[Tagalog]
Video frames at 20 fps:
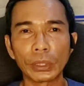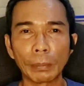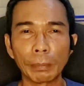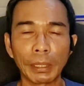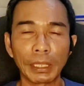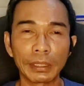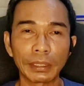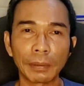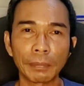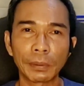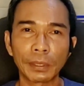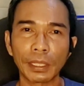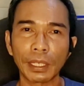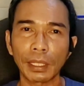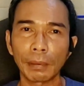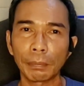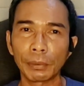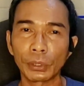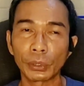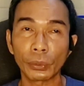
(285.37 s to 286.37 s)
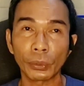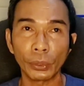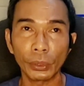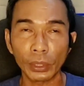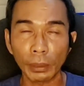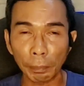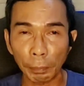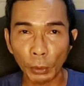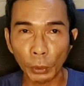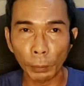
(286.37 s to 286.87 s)
sa mga subscribers ko,
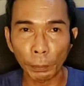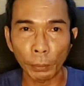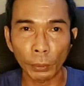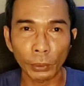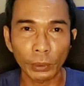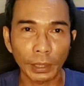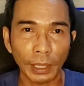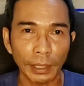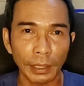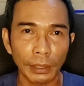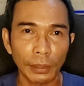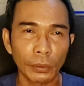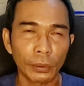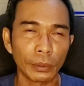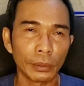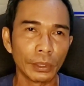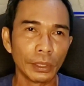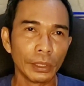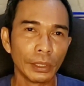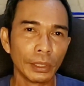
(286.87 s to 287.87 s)
yun ang pinoportray ko.